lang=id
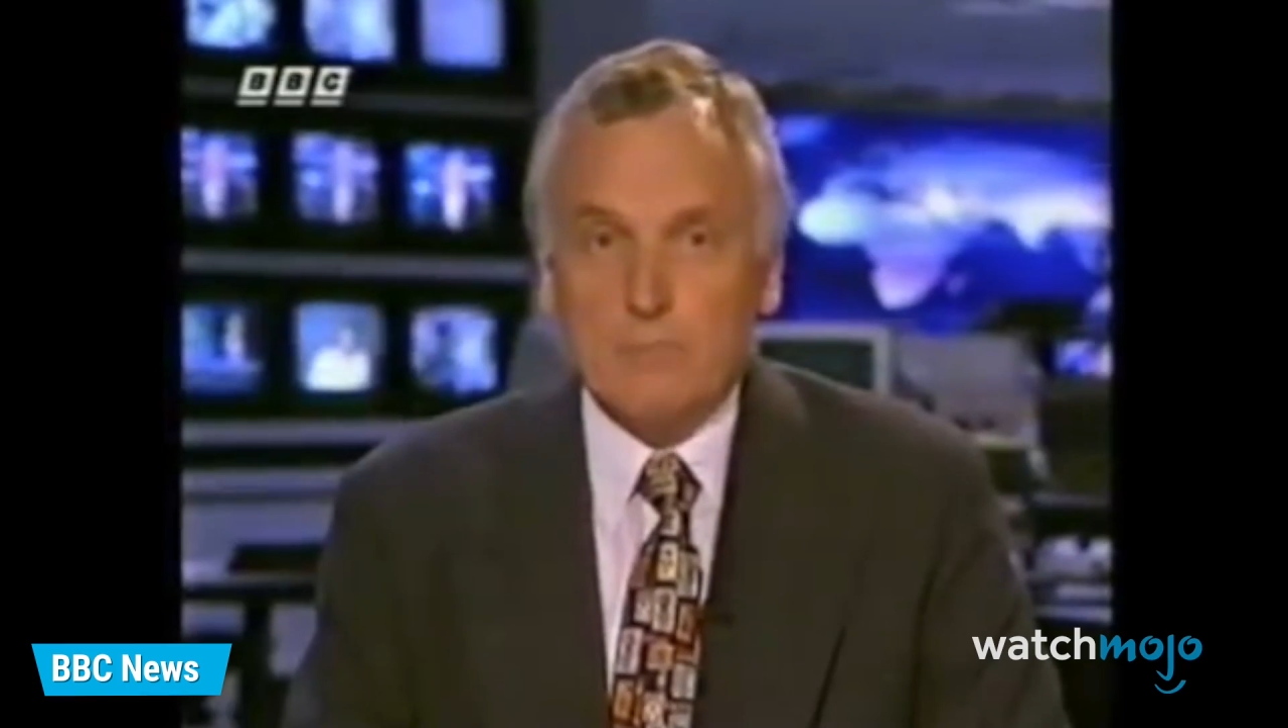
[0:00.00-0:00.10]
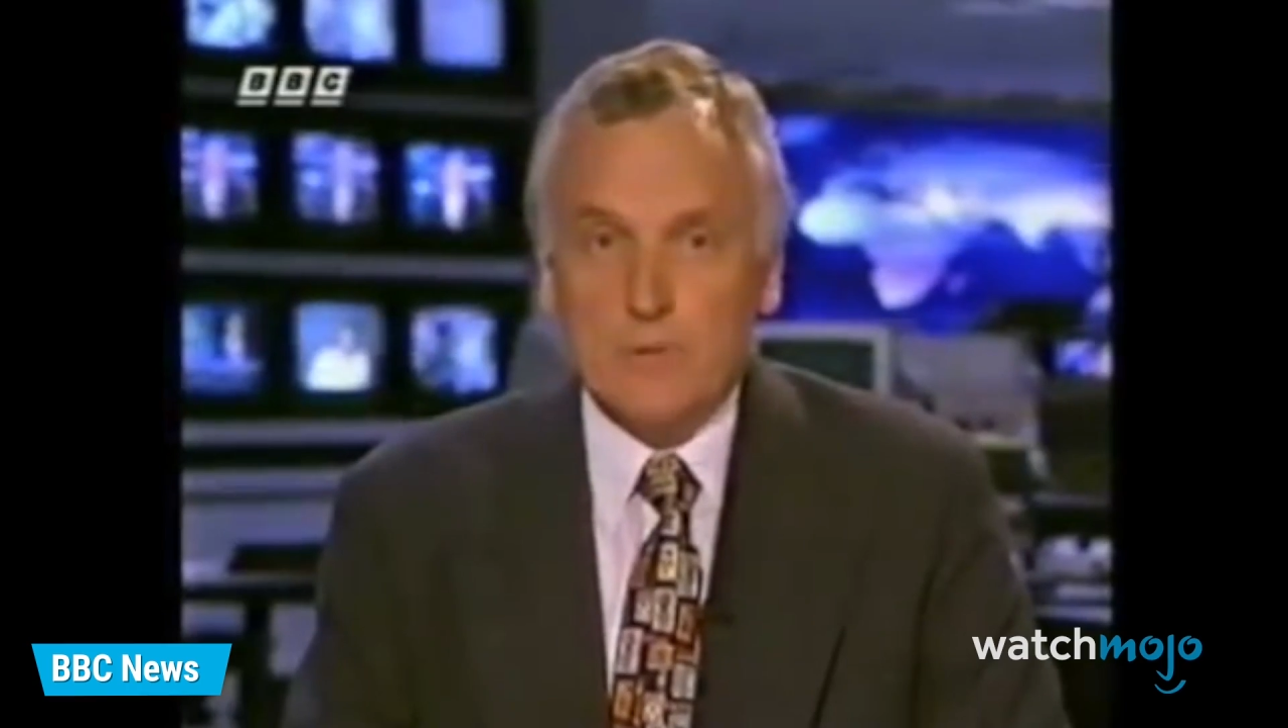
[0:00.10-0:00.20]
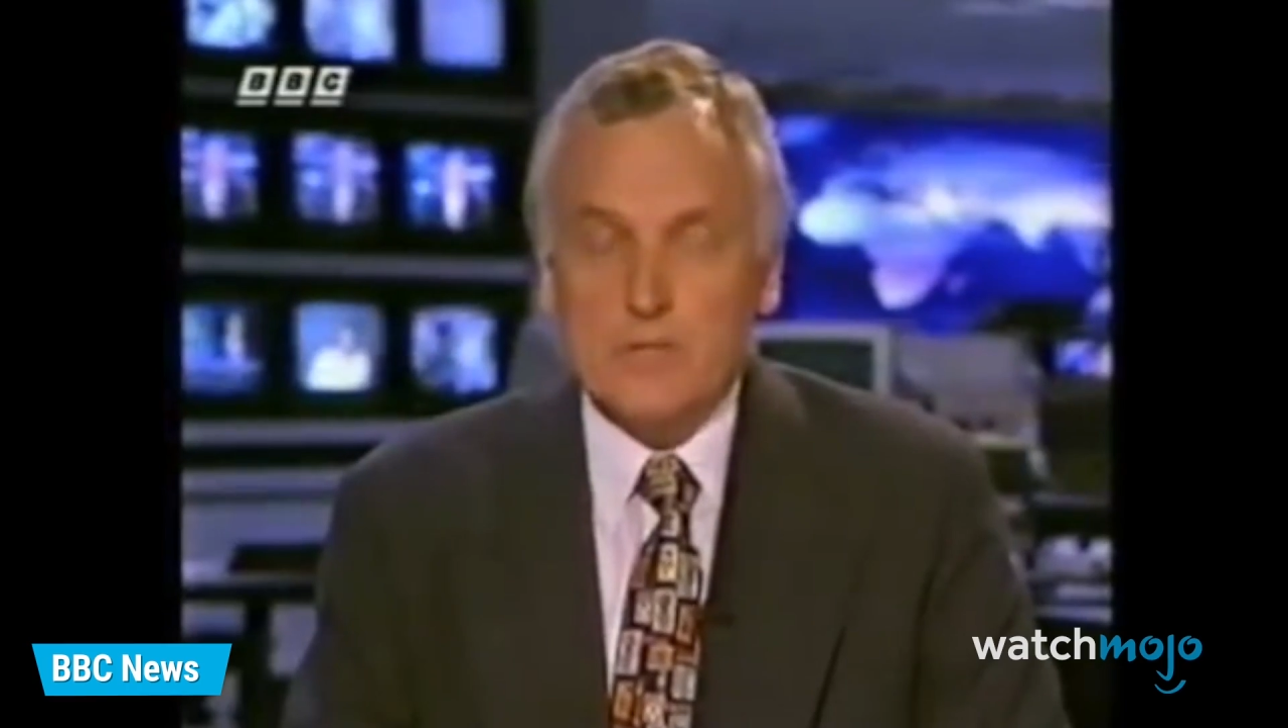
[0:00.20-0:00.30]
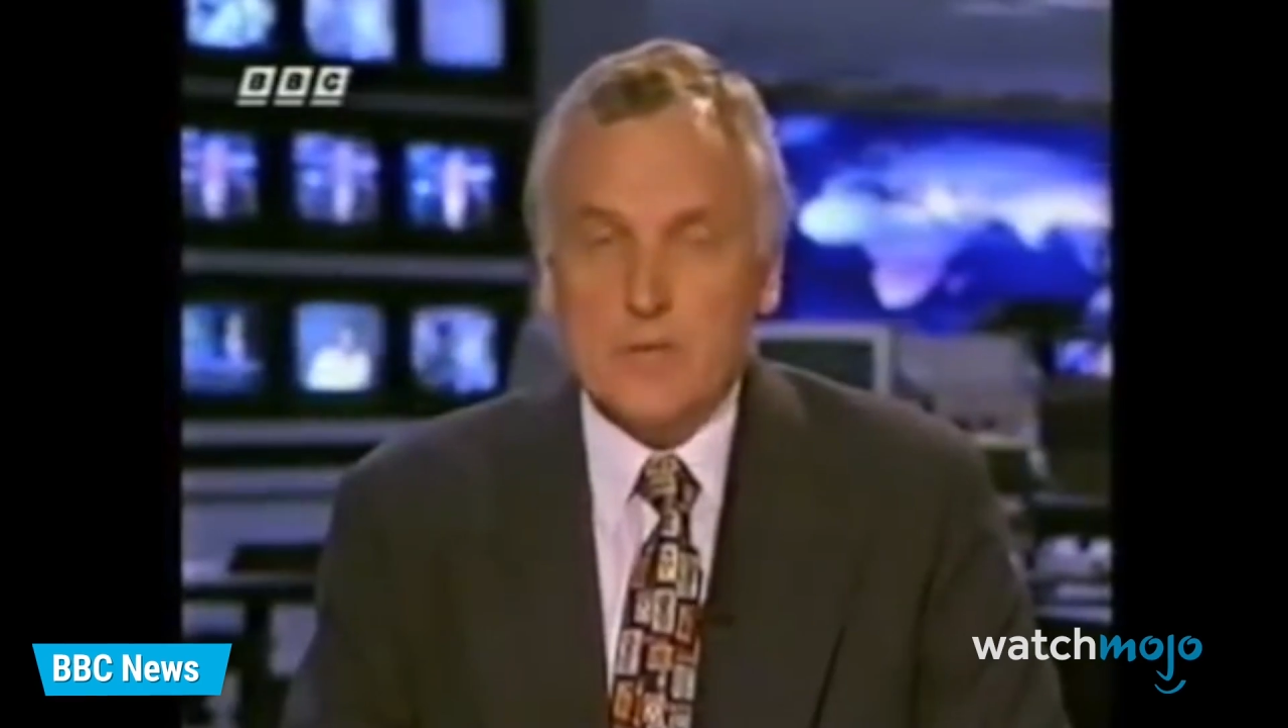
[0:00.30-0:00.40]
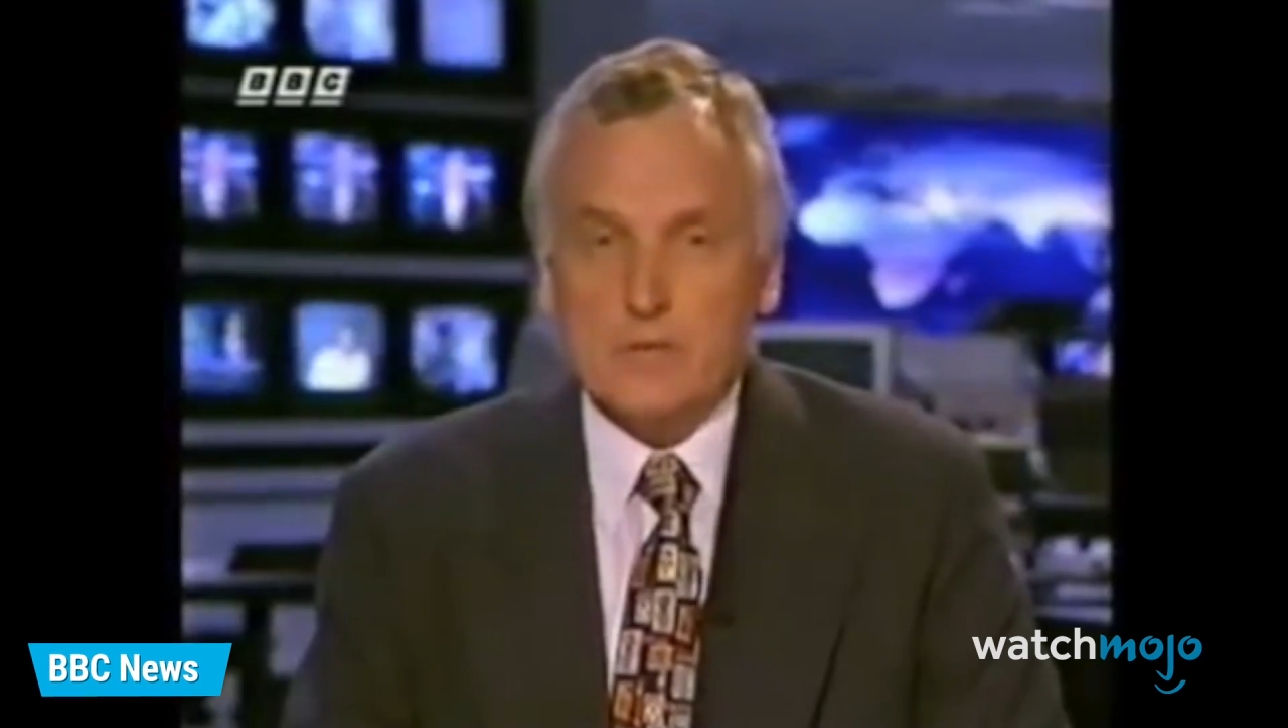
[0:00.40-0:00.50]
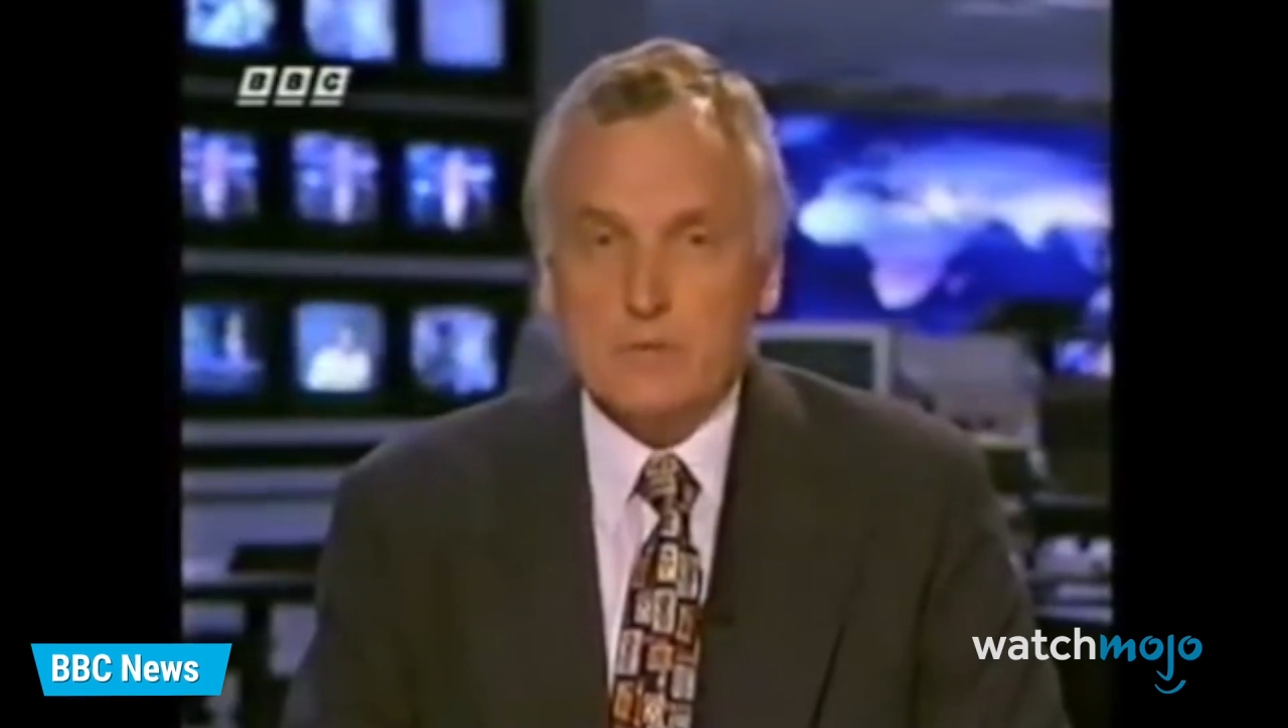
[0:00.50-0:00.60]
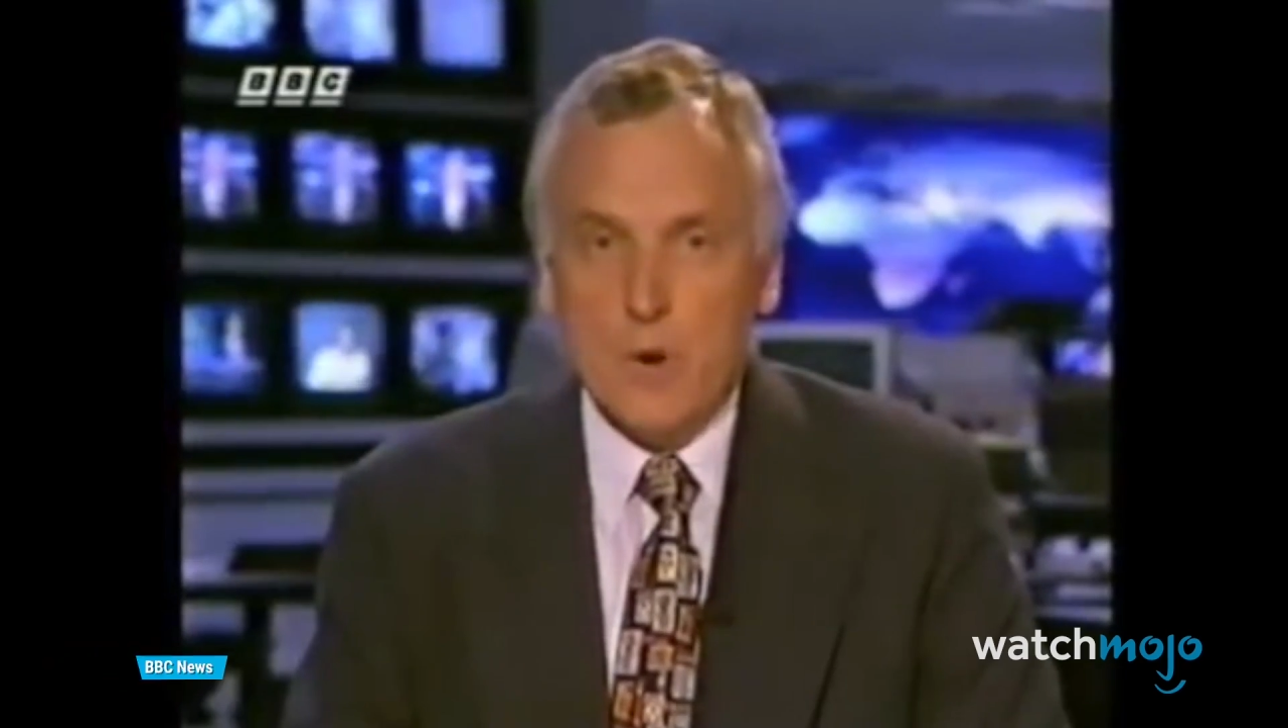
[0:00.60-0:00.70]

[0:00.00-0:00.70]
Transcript: Princess of